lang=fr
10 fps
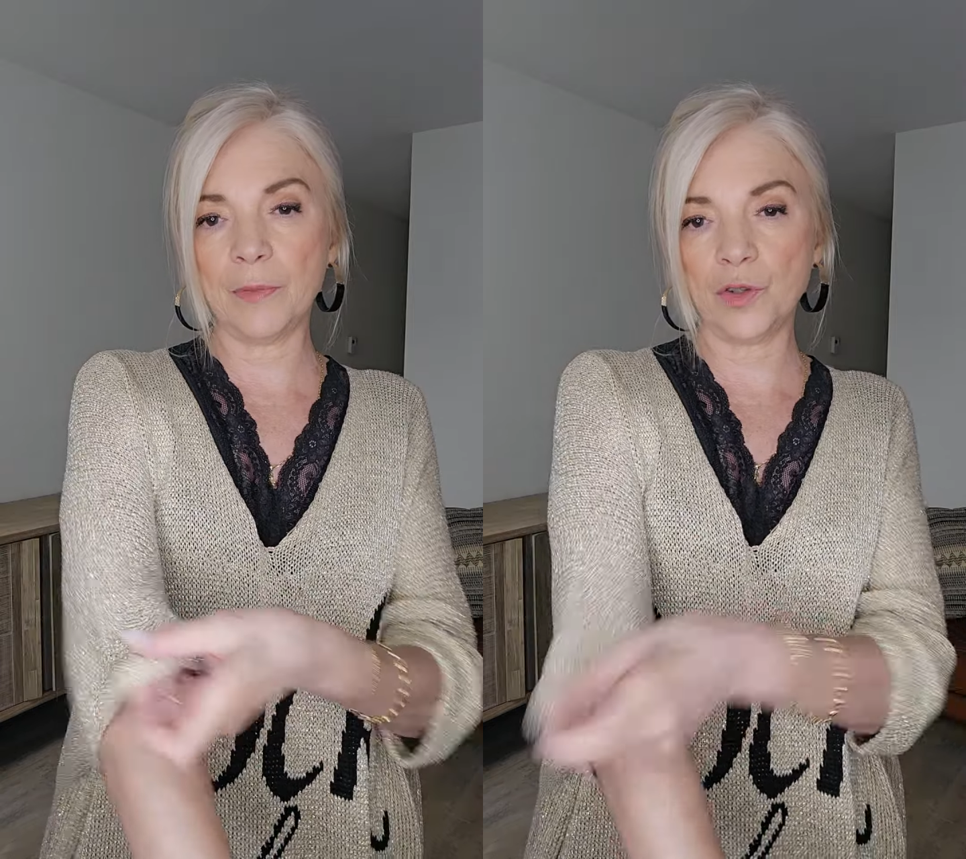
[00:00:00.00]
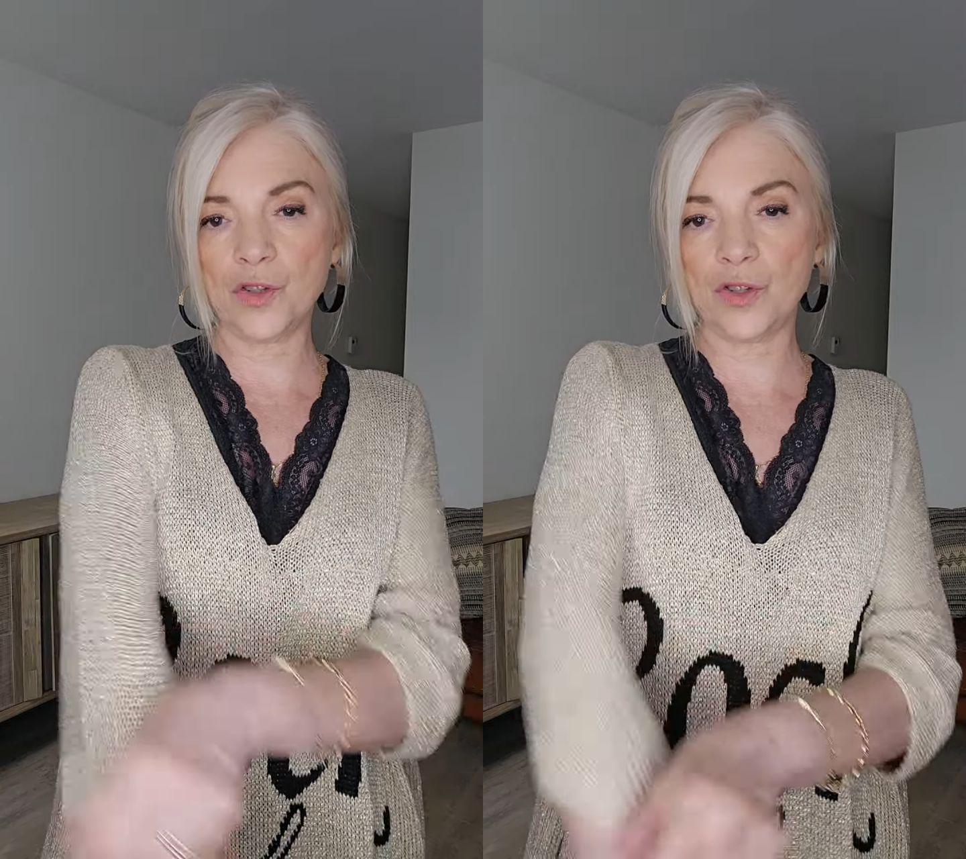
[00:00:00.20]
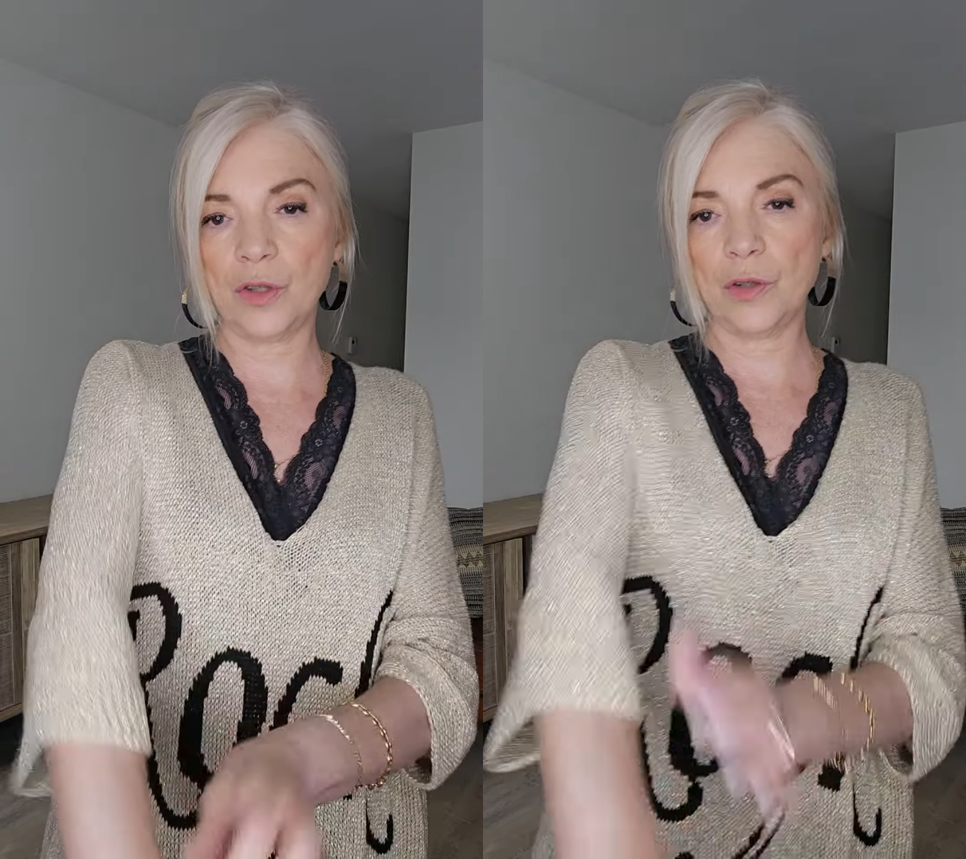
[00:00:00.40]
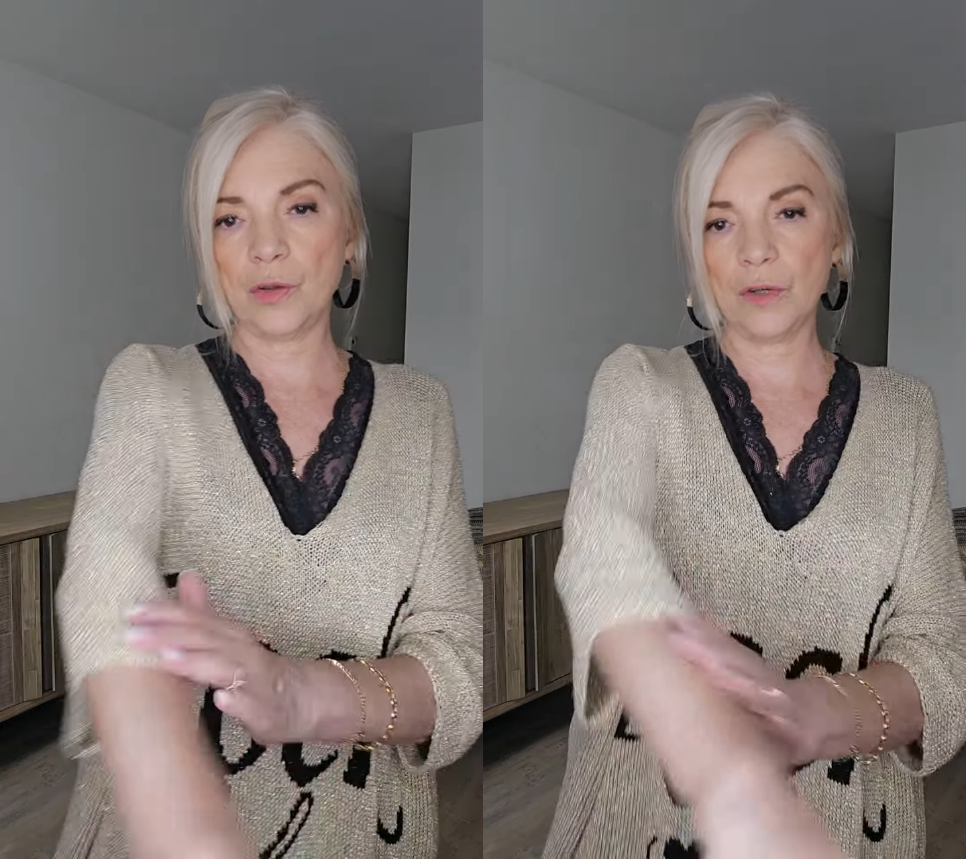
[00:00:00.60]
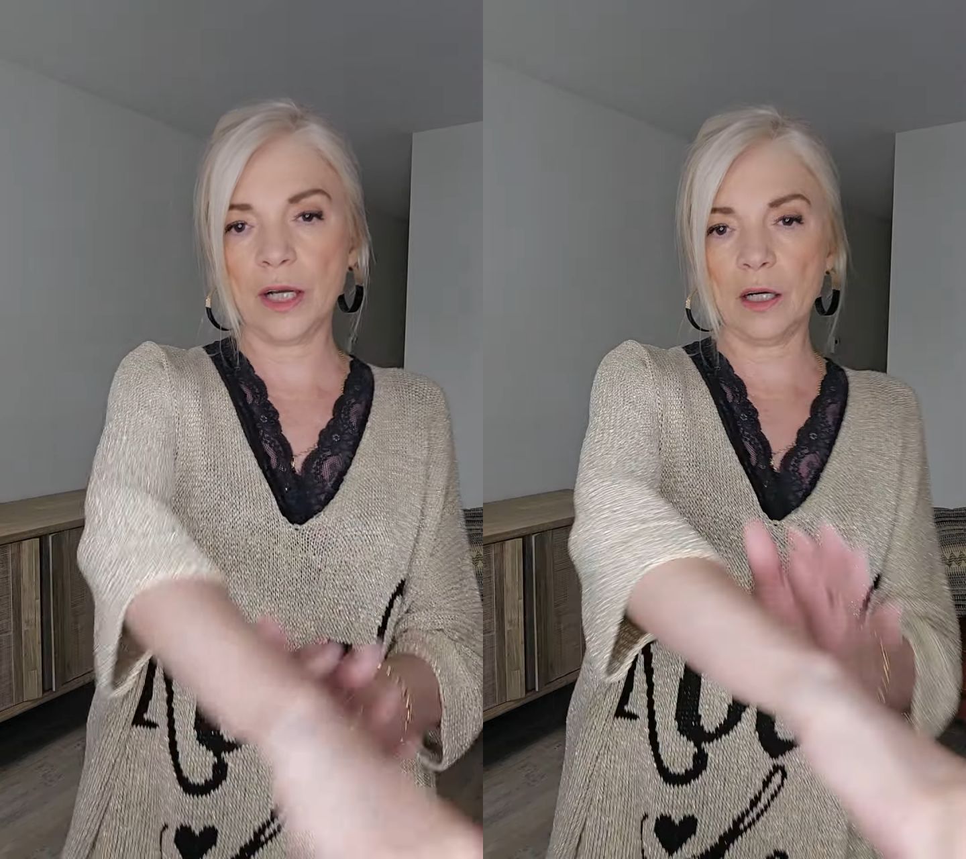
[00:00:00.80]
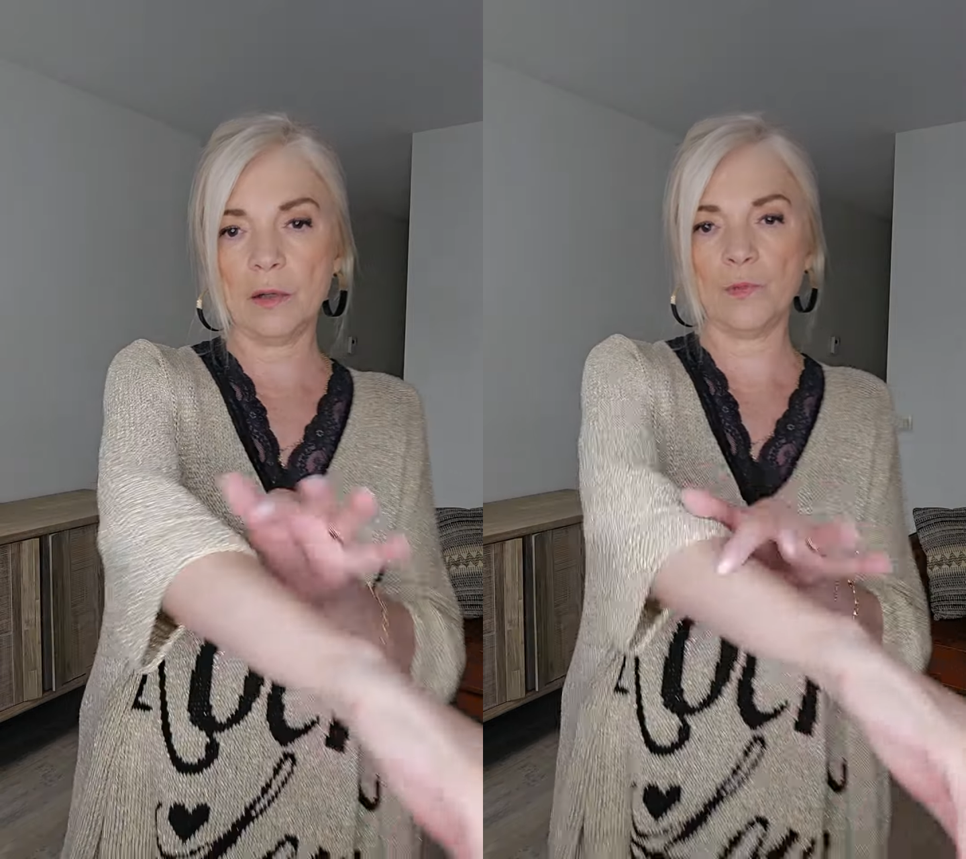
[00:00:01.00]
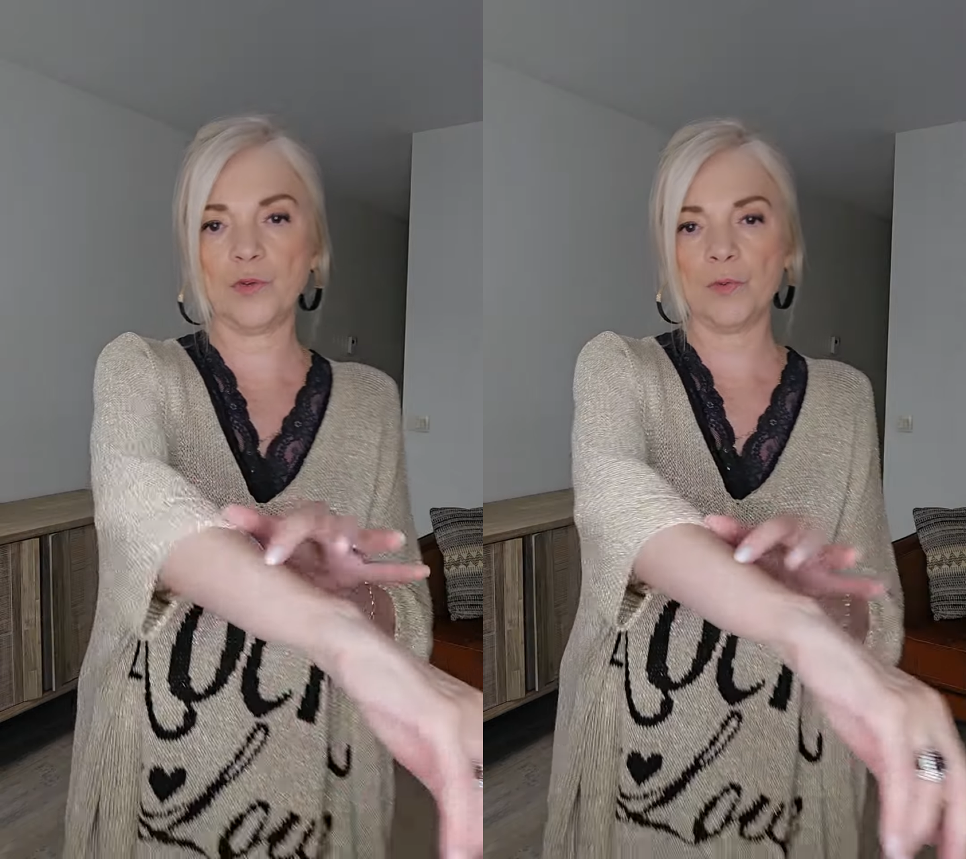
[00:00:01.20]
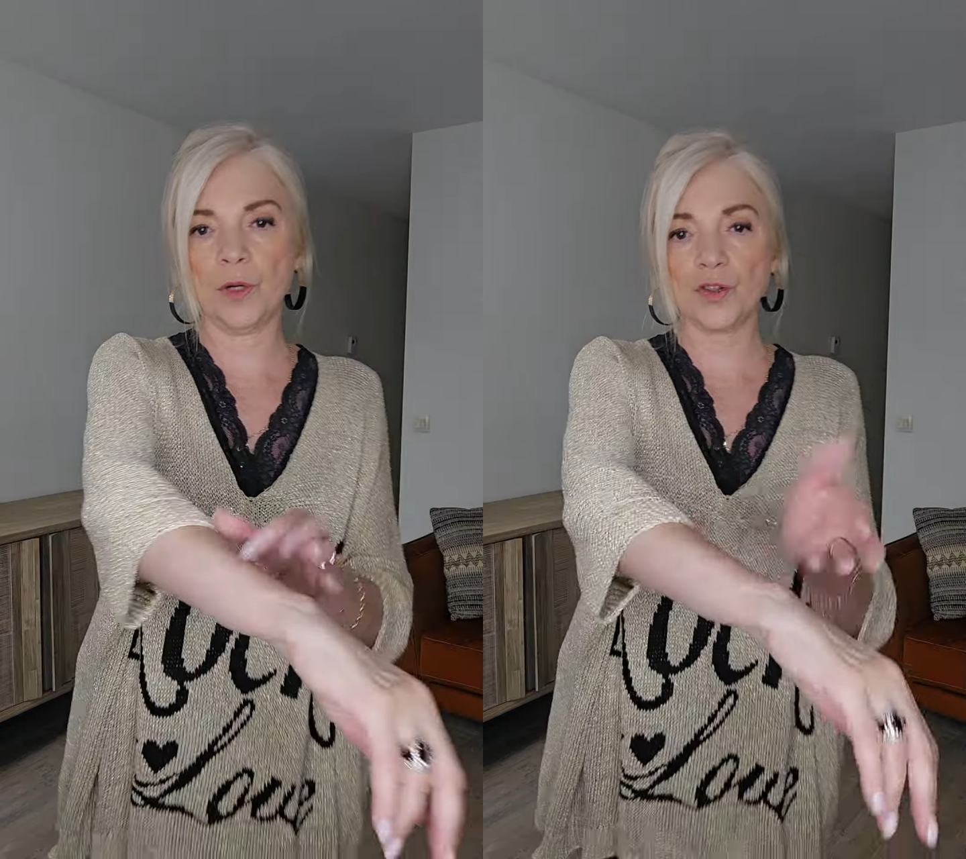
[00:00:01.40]
manche voilà, en bout
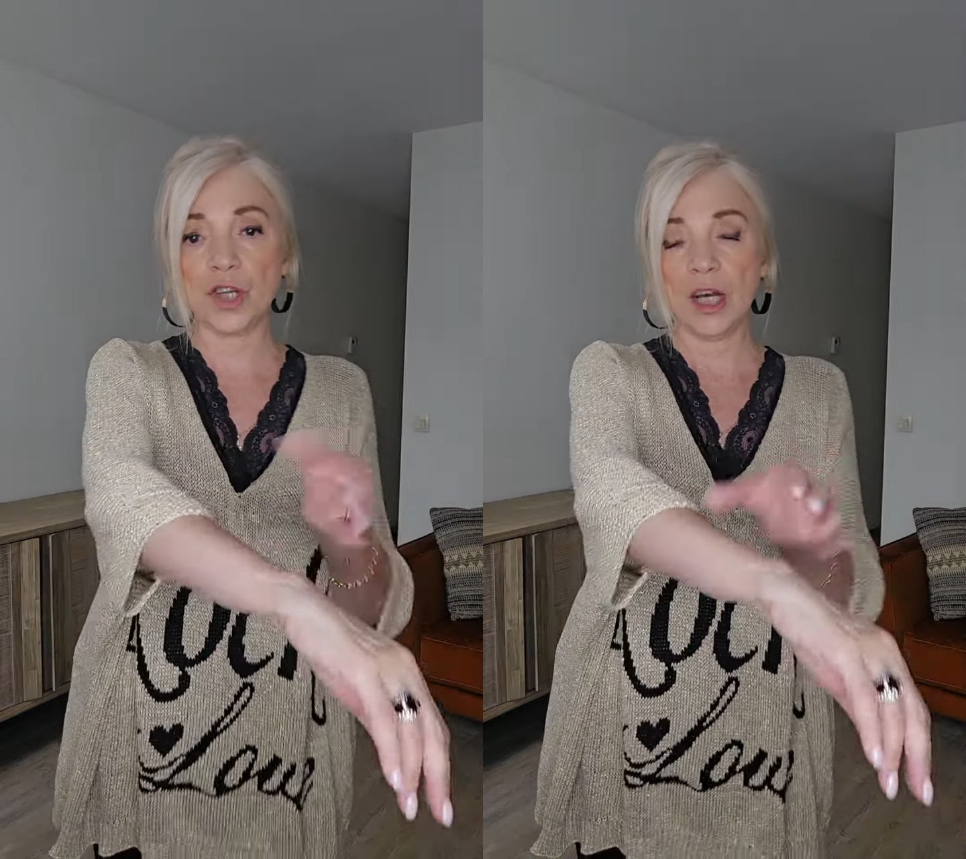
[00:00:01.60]
de manche,